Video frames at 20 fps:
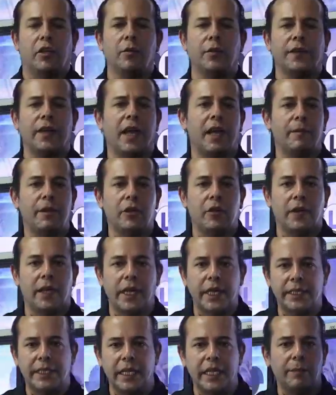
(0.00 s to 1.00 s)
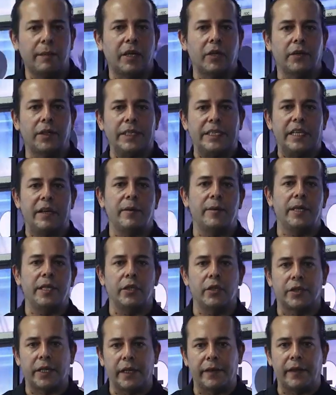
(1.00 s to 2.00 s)
¿Cómo están amigos de Alianza Lima Noticias?
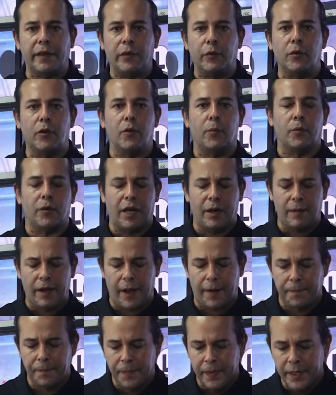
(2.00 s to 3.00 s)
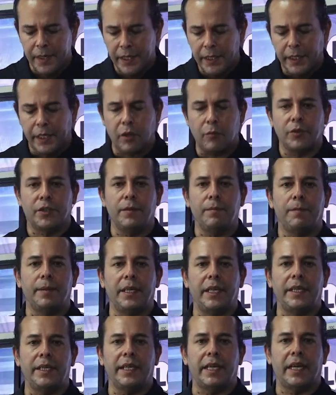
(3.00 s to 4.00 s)
Bienvenidos a este nuevo programa que como
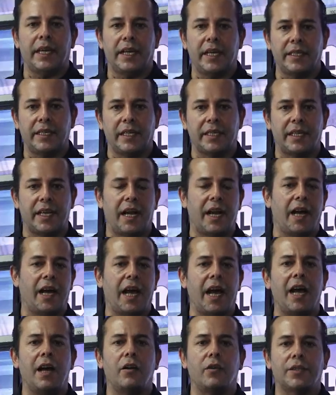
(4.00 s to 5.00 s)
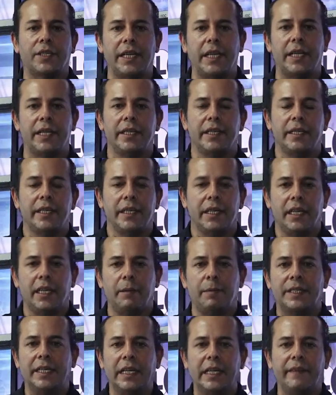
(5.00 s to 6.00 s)
siempre llega gracias a AOC, el
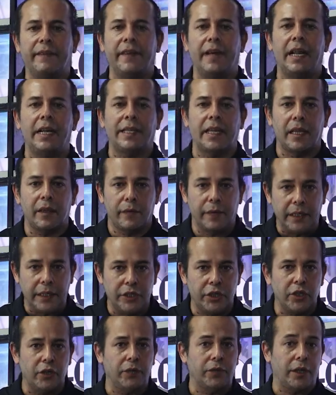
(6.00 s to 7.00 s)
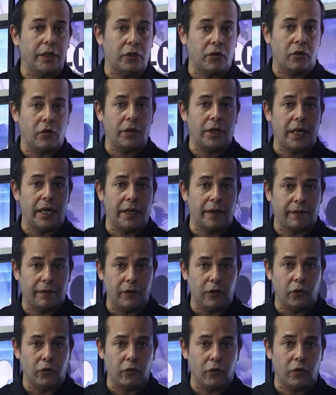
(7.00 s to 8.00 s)
especialista en alta definición, tecnología y
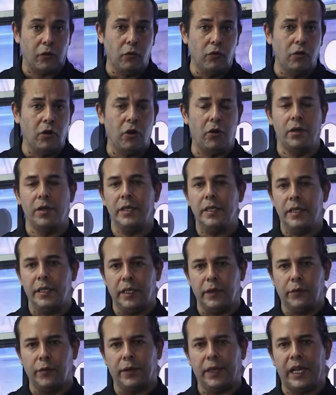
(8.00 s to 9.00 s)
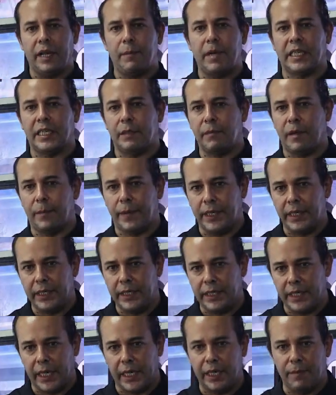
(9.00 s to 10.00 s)
estilo todo en uno. Disfrute la máxima
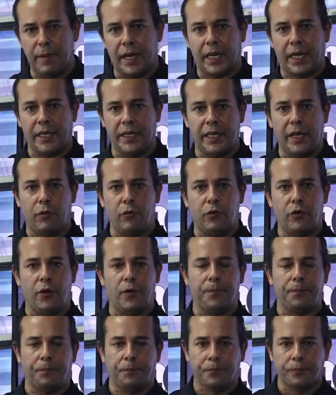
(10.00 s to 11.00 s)
experiencia de imagen y audio